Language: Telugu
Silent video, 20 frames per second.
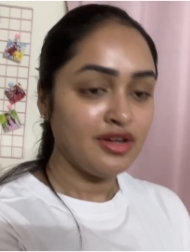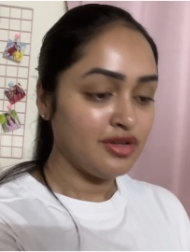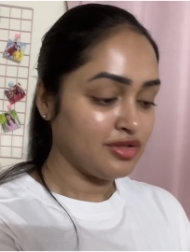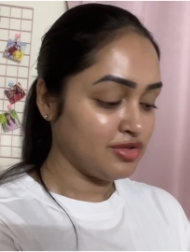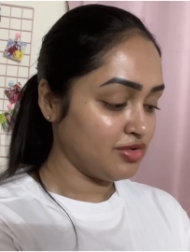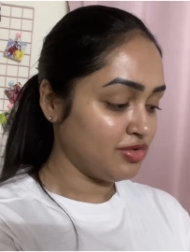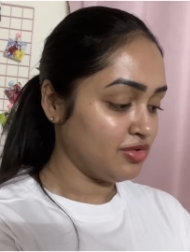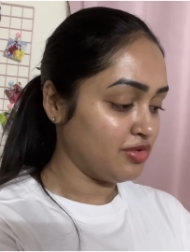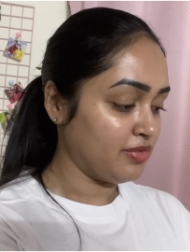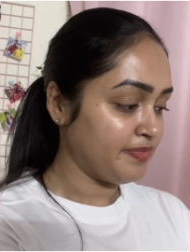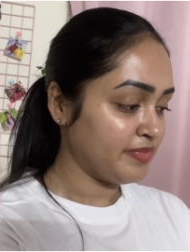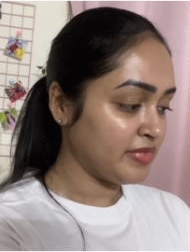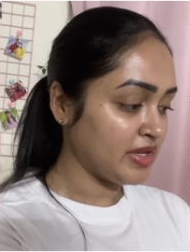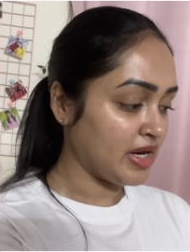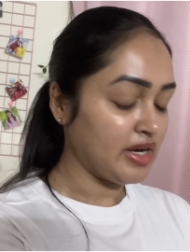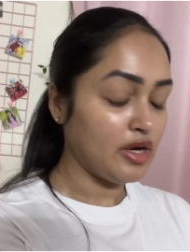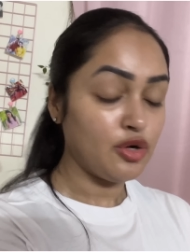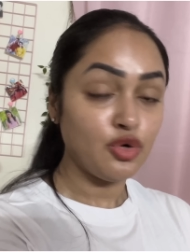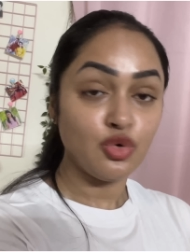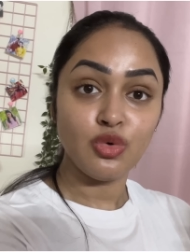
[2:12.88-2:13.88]
సో
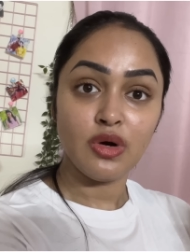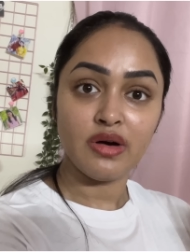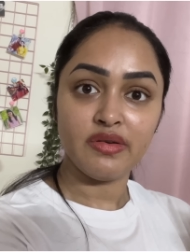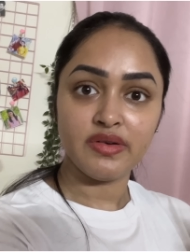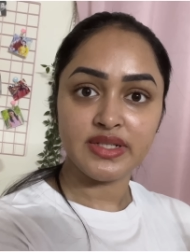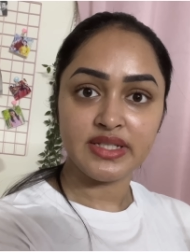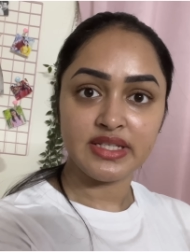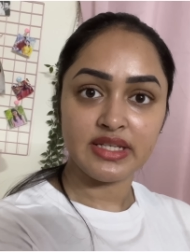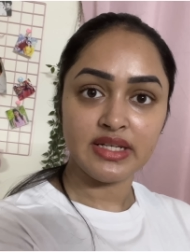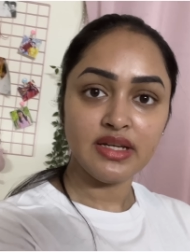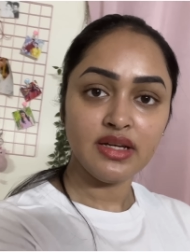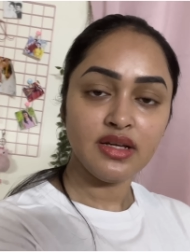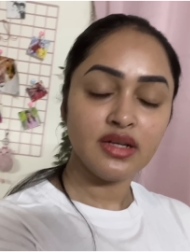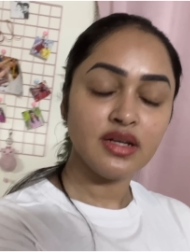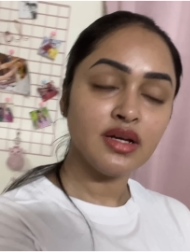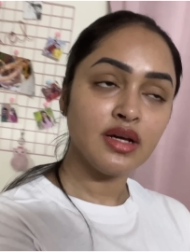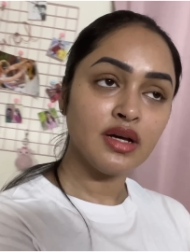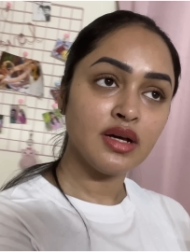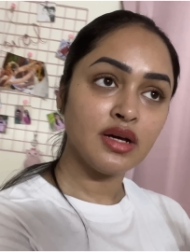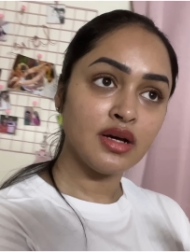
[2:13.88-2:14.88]
అంటే టూ అవర్స్కి
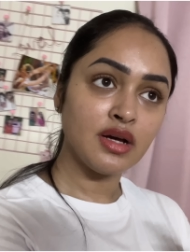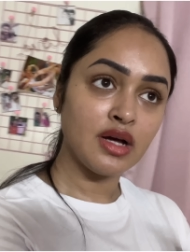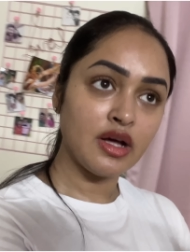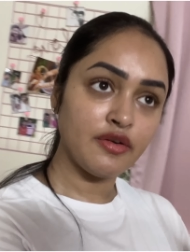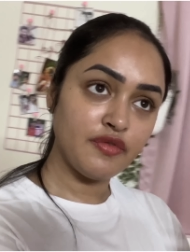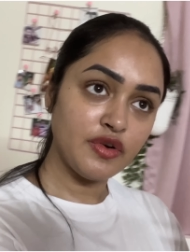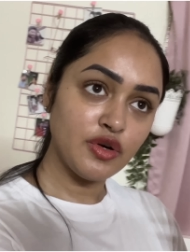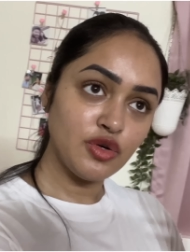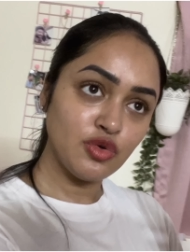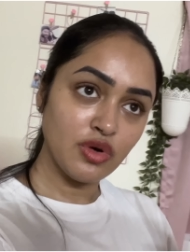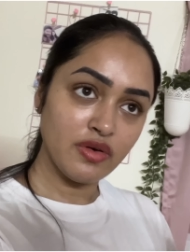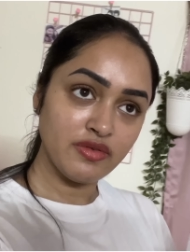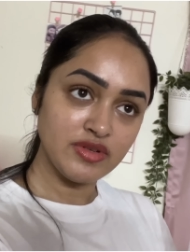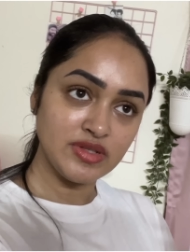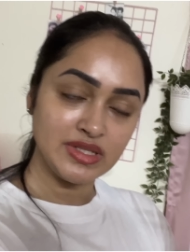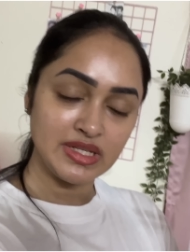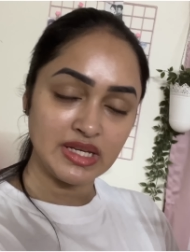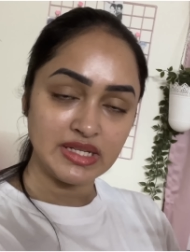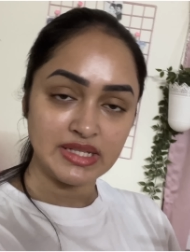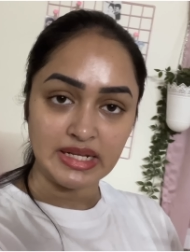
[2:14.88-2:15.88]
ఎవ్రీ టూ
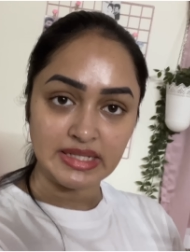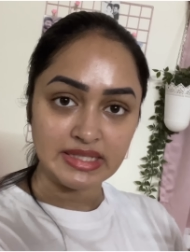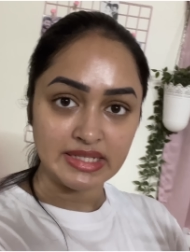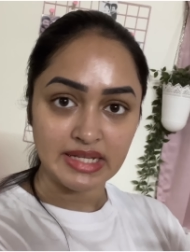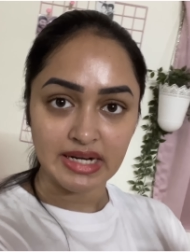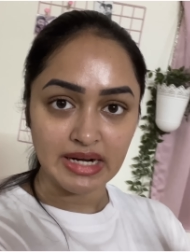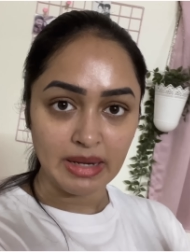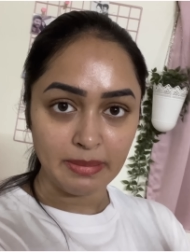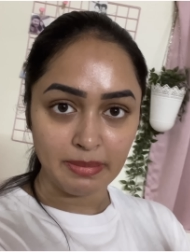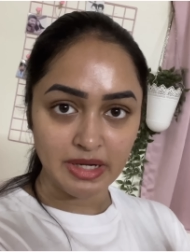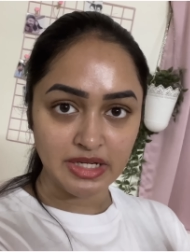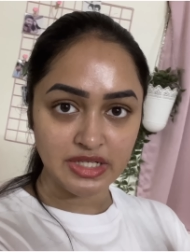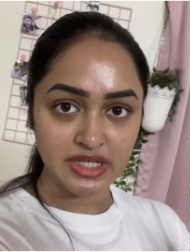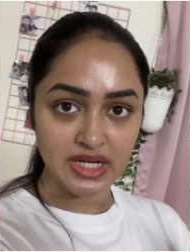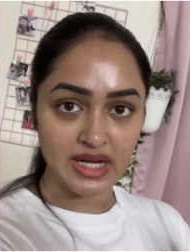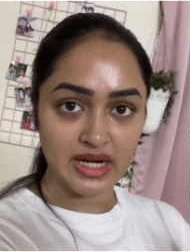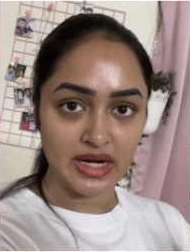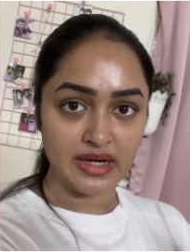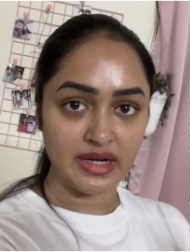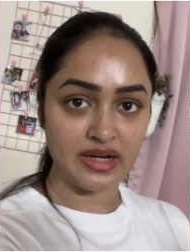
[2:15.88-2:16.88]
అవర్స్కి సన్ స్క్రీన్ అప్లై
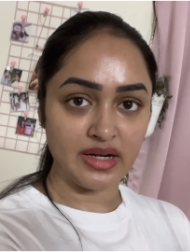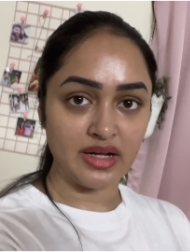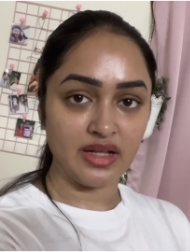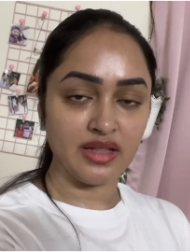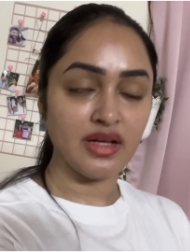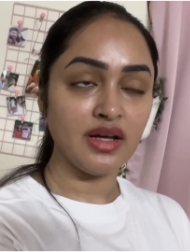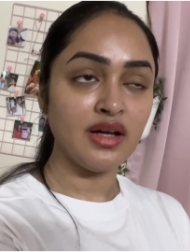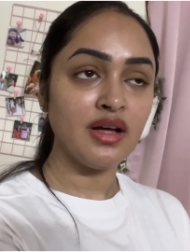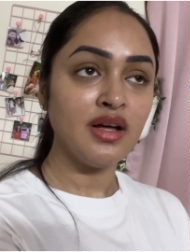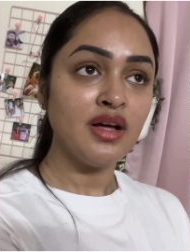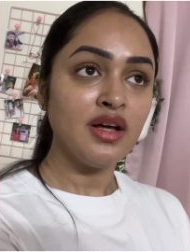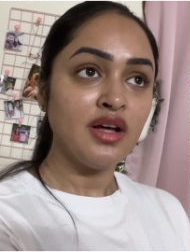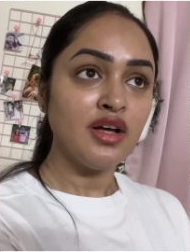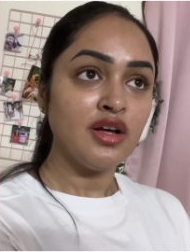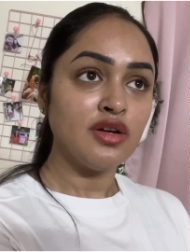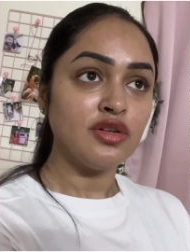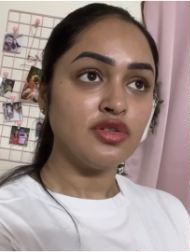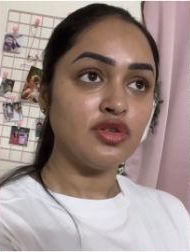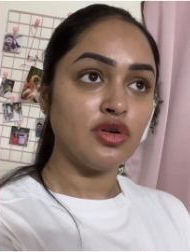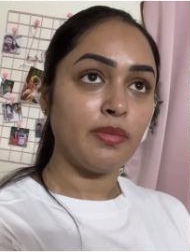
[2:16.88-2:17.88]
చేయాలంటారు కదా
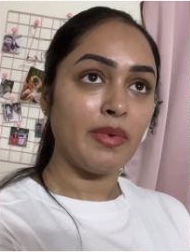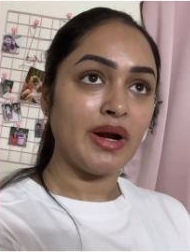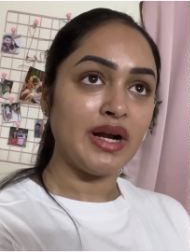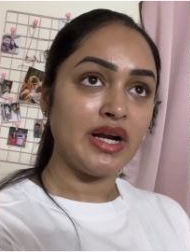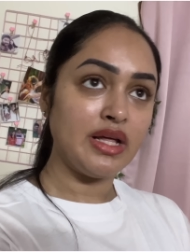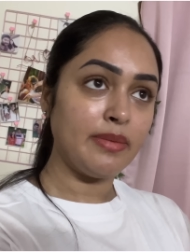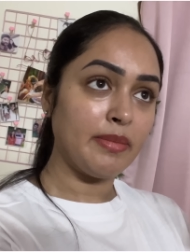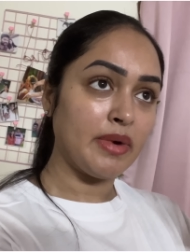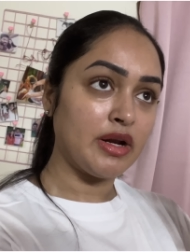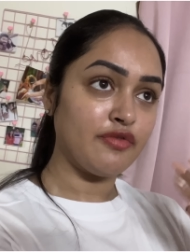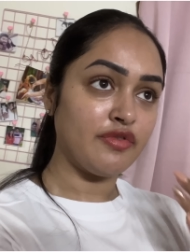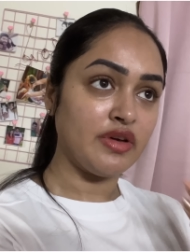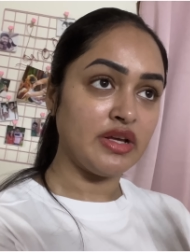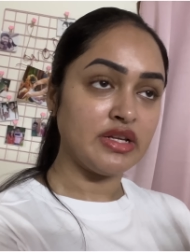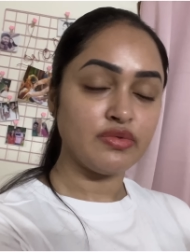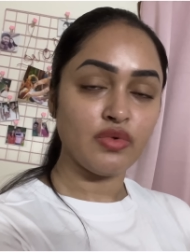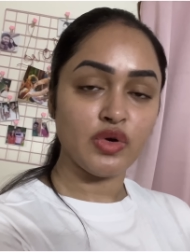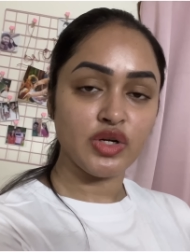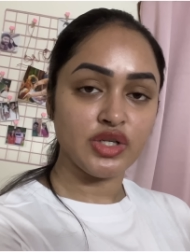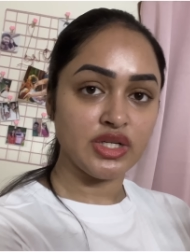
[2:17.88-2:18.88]
సో మళ్ళీ మనం
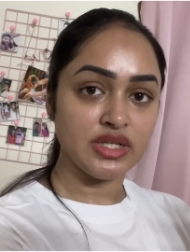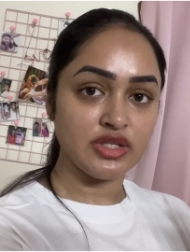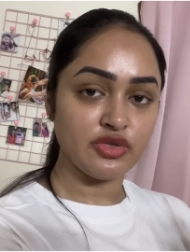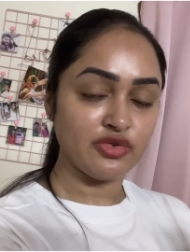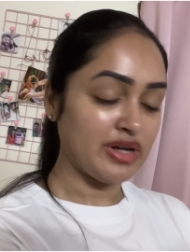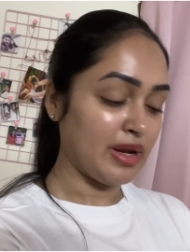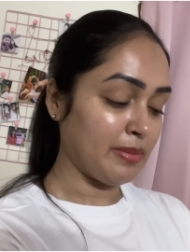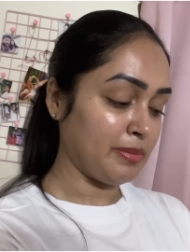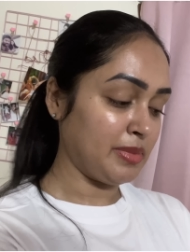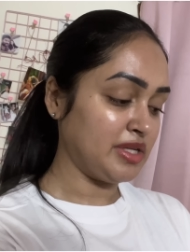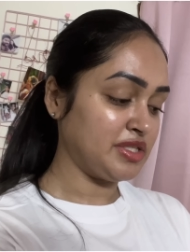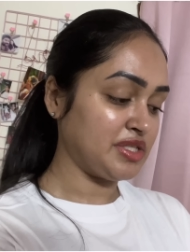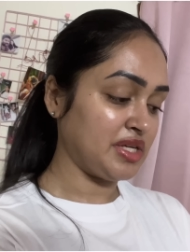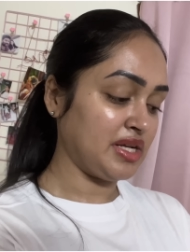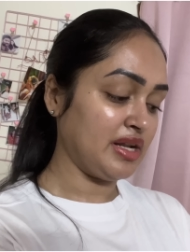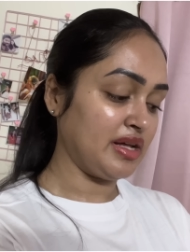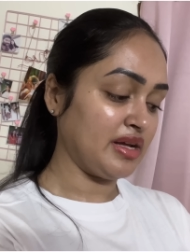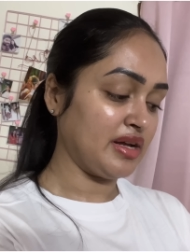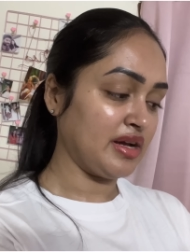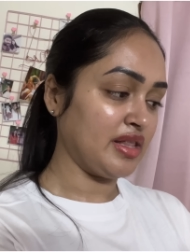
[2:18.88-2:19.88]
ఫేస్ వాష్ చేసుకుని అప్లై
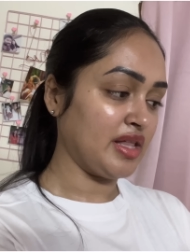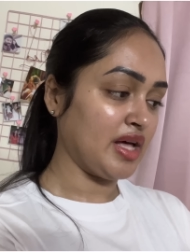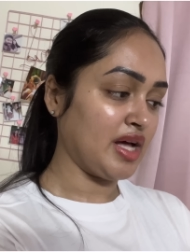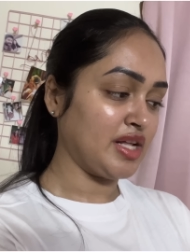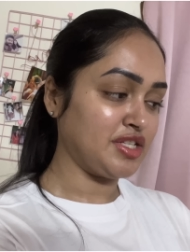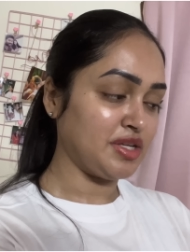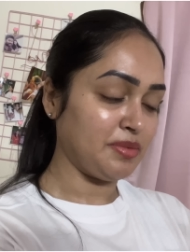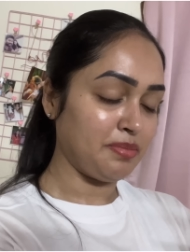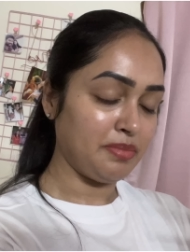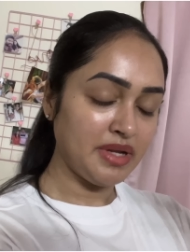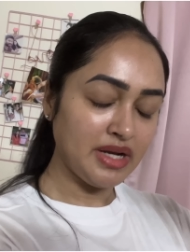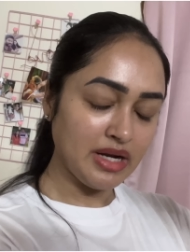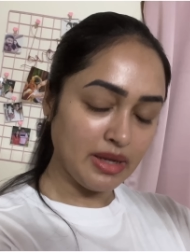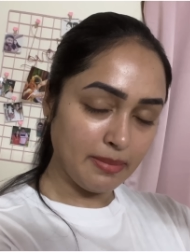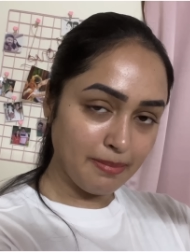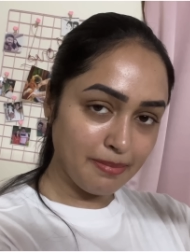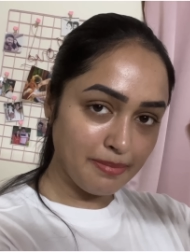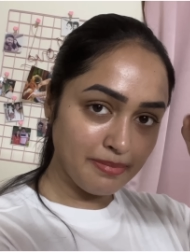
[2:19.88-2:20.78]
చేయలేము కదా అని చెప్పి ఇలా